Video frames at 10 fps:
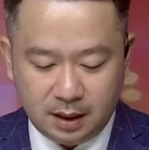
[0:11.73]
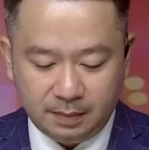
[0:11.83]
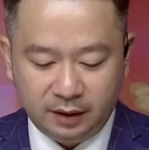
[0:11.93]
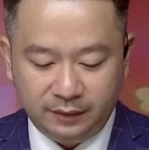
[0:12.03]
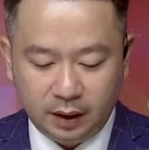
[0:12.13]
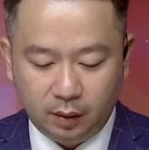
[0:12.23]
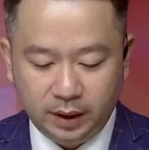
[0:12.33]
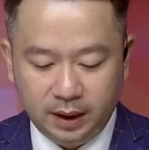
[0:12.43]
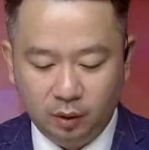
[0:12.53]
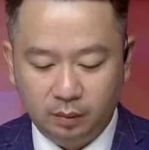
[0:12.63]
Bệnh viện Quân
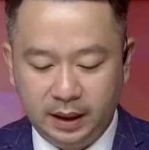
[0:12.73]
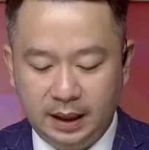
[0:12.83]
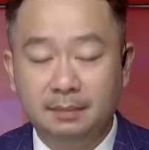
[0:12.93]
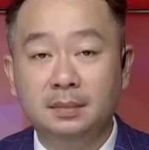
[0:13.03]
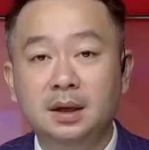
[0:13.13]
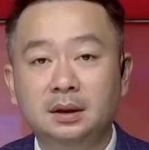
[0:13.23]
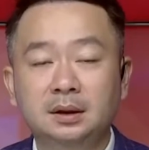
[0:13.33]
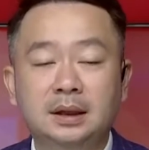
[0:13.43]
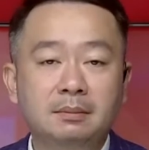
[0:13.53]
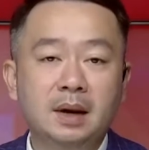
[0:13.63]
y 175
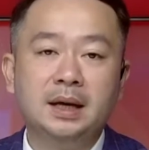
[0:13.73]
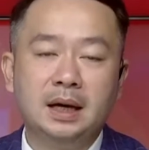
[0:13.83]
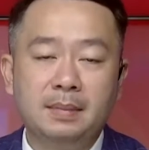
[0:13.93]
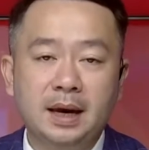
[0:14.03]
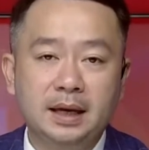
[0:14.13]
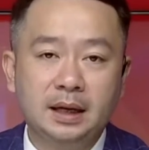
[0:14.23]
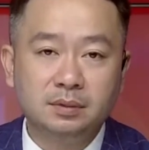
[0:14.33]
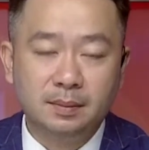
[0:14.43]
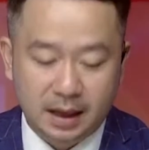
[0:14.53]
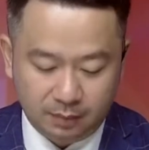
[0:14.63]
từ tháng 7 năm
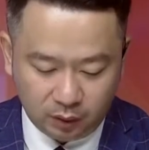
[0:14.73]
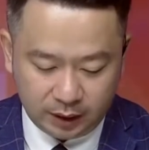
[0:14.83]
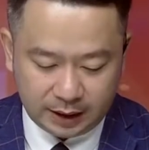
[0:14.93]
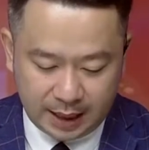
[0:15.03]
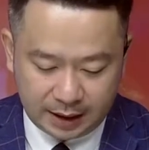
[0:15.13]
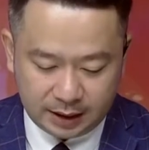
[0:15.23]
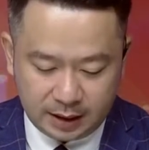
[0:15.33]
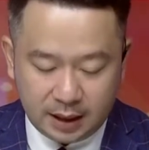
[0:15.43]
2021 đến nay.